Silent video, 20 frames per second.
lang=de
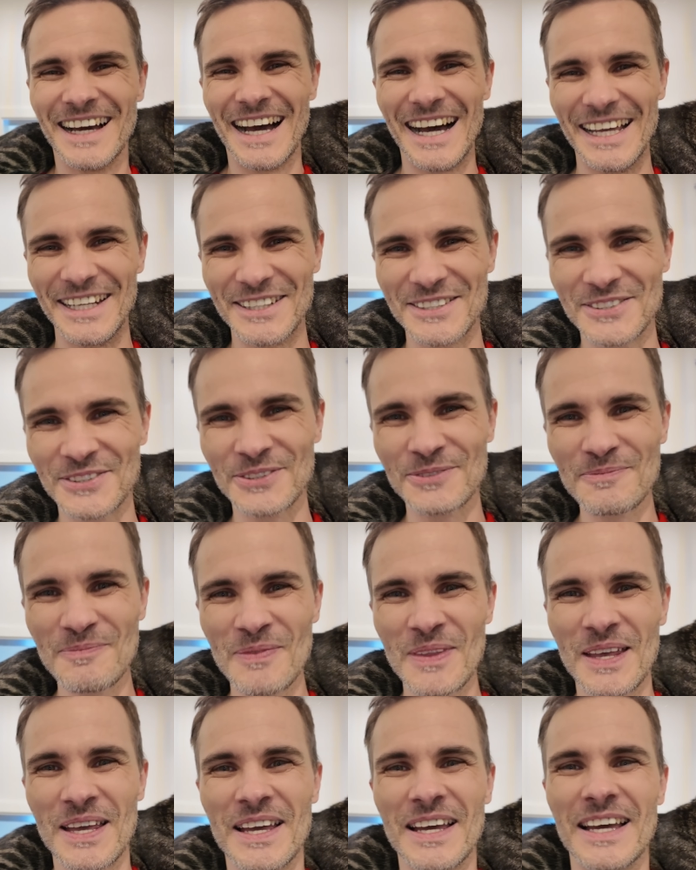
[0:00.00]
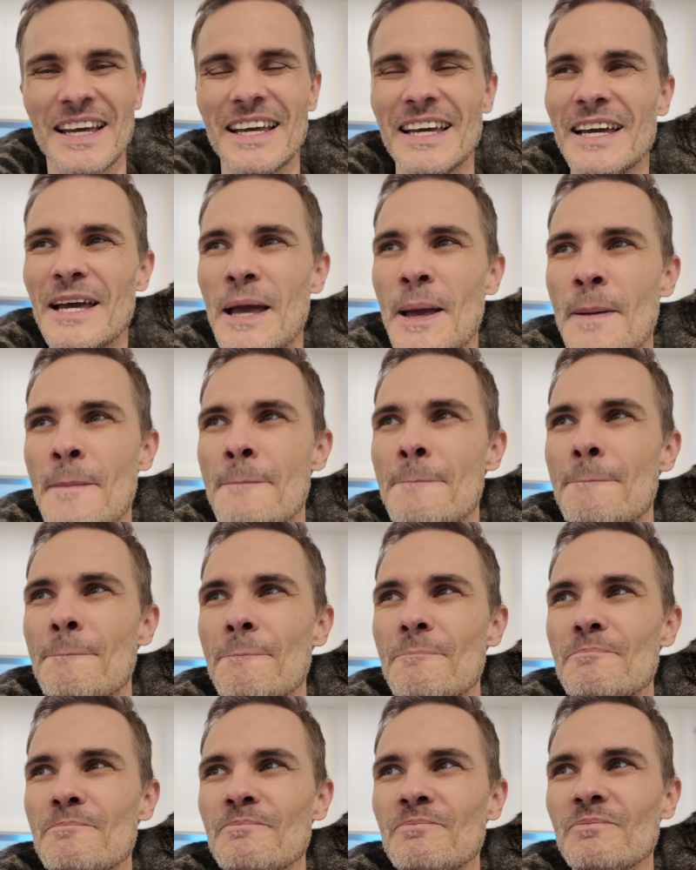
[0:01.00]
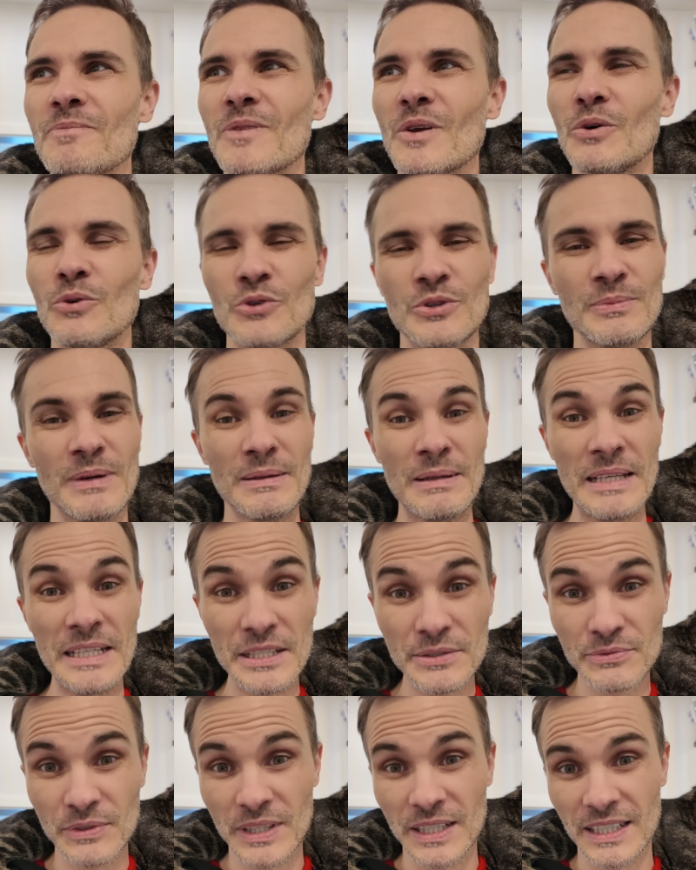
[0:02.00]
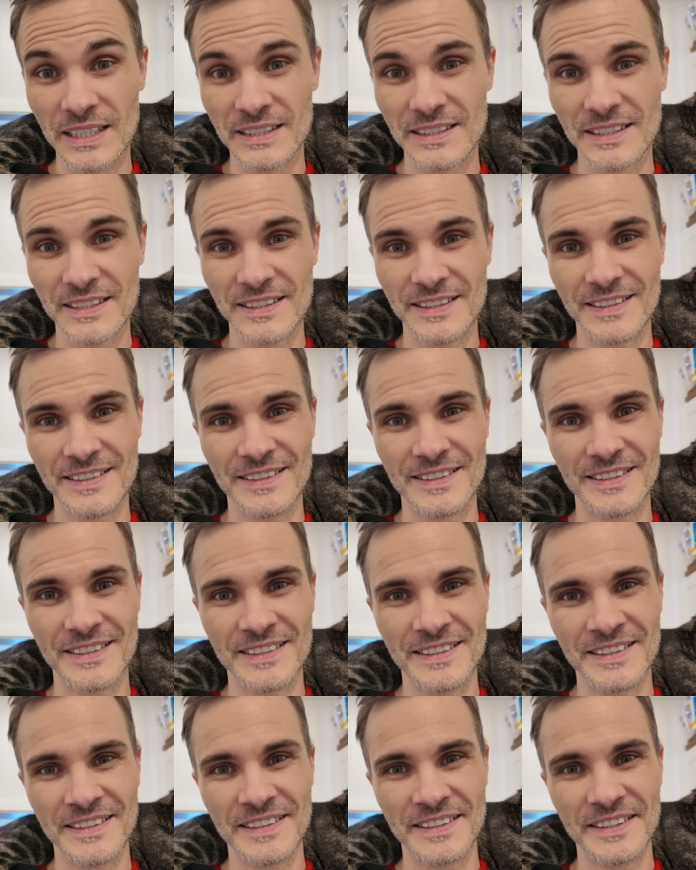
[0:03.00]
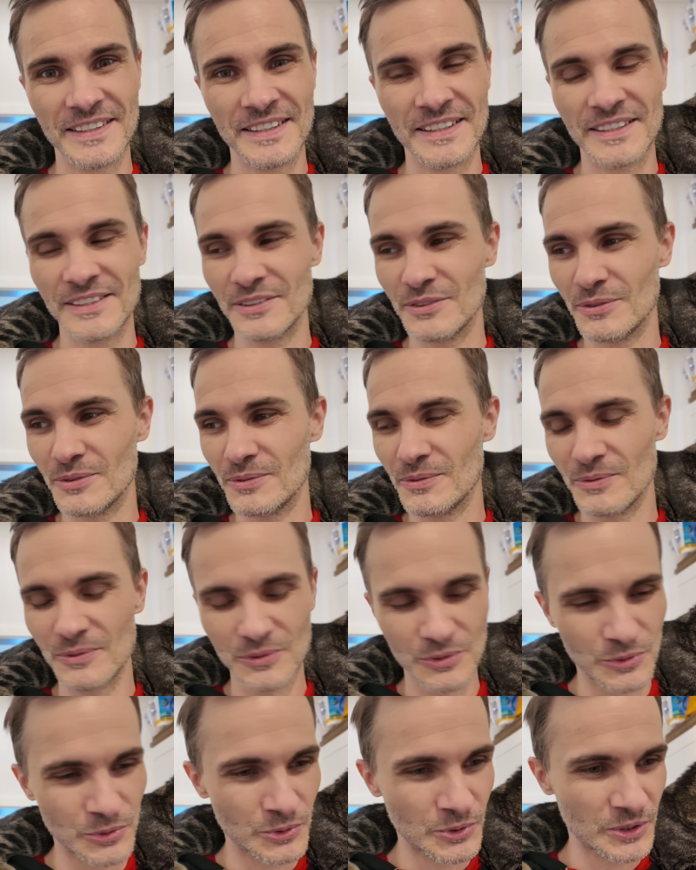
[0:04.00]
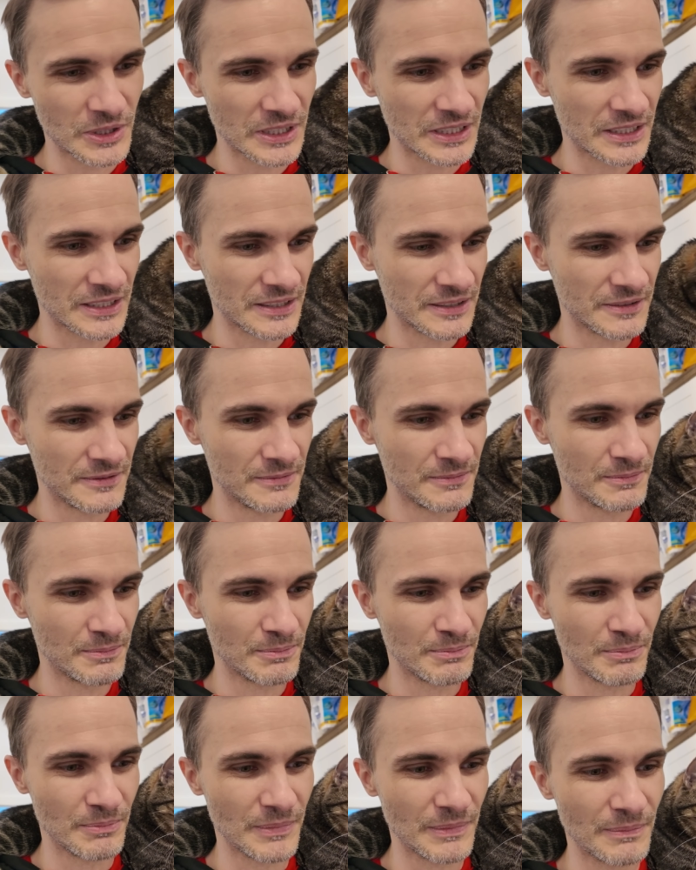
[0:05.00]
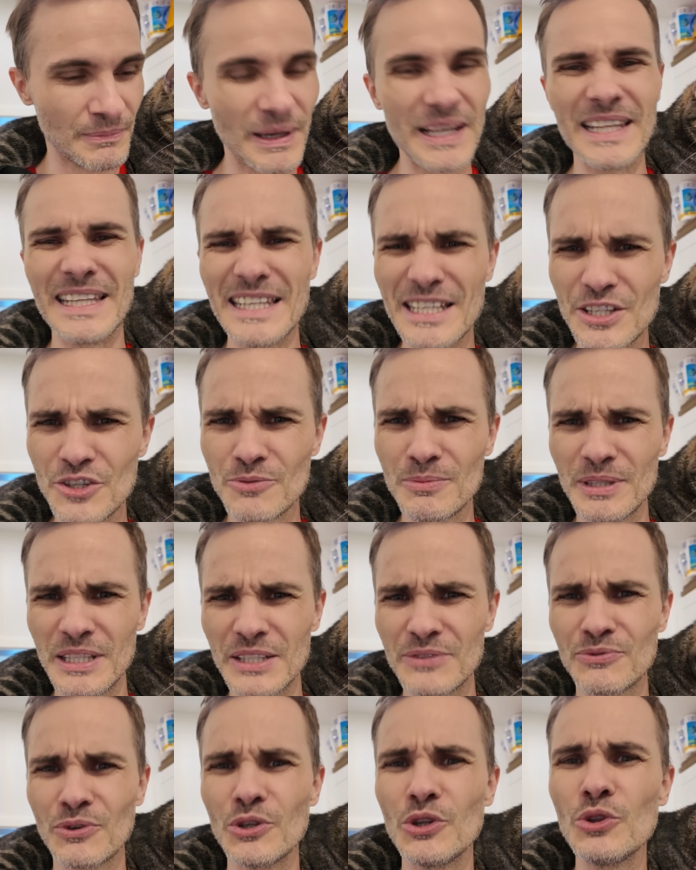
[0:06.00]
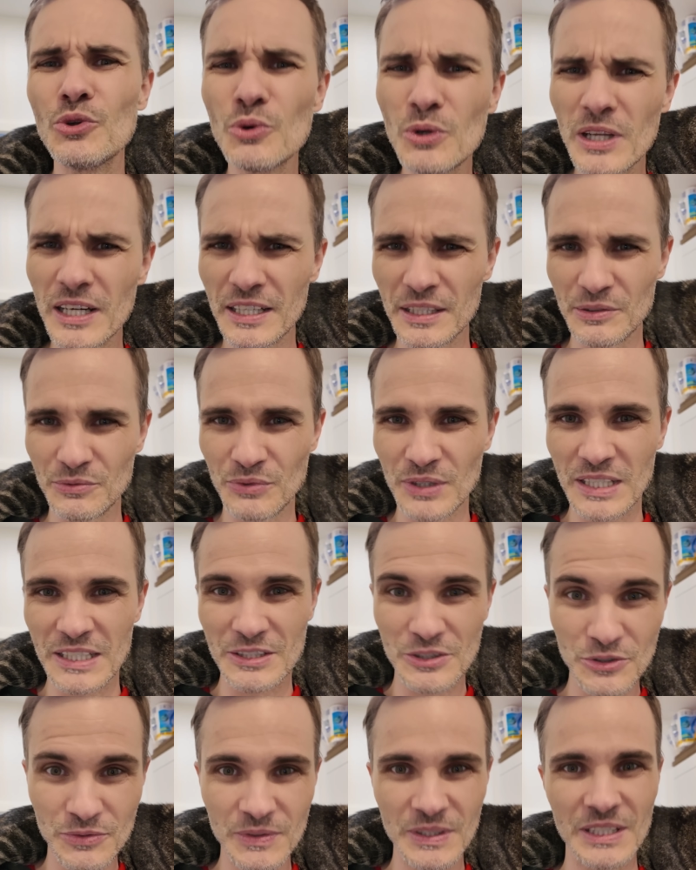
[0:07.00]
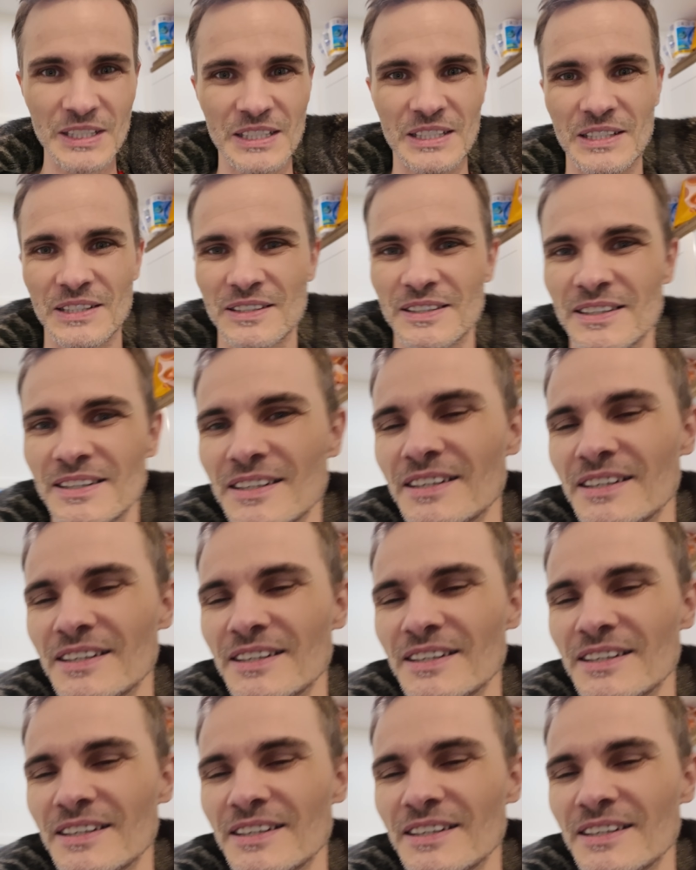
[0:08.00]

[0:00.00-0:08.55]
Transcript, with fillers: Andersrum. Ähm, oder man Hilfe hat. Oder man nicht unbedingt von Null anfängt, so wie ich.